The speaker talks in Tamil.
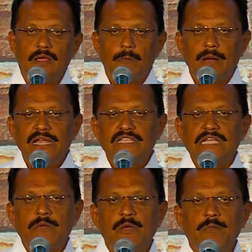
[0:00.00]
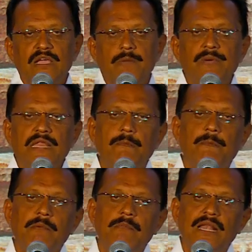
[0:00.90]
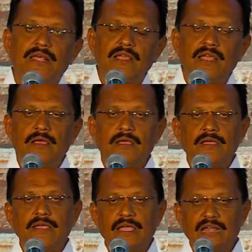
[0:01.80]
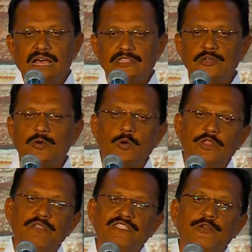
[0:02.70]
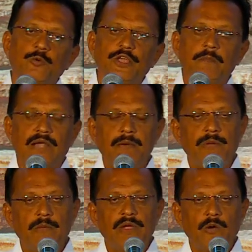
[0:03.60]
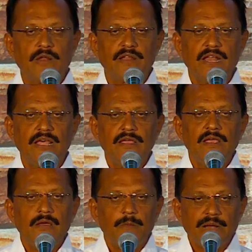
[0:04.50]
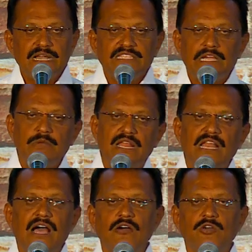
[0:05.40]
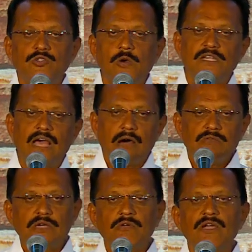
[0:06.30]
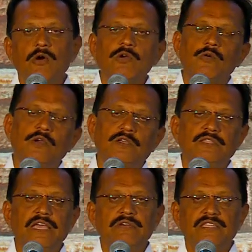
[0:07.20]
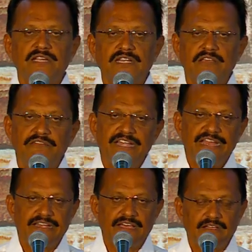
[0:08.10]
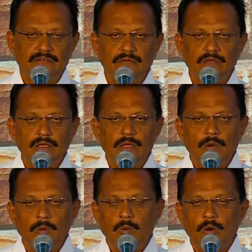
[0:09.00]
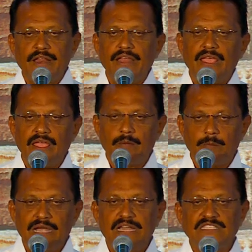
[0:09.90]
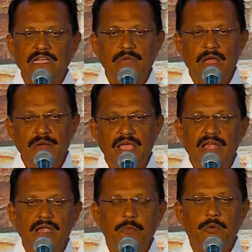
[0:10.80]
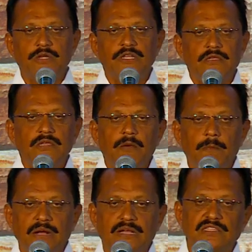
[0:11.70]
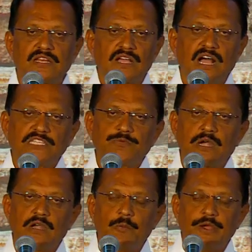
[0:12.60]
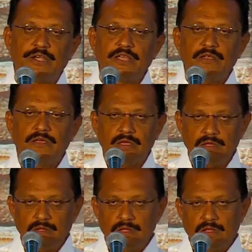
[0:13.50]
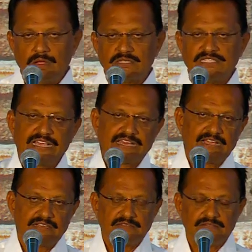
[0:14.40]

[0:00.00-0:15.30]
பழனிசாமி மிகப்பெரிய பண்பாளர் எல்லாத்துக்கும் உதவி செய்யக்கூடிய மனப்பன்மை இருக்கிறனால பழனிசாமி நல்லா ஆகும்னு சொல்லிட்டு அவங்கவுங்க அவங்கவுங்க தெய்வத்துக்கிட்ட வேண்டிக்கிட்டாங்க உடனே பழனிசாமி அப்படியே அள்ளி போட்டு பக்கத்திற்கு ஹாஸ்பிட்டல் போயிட்டு சேர்க்குறாங்க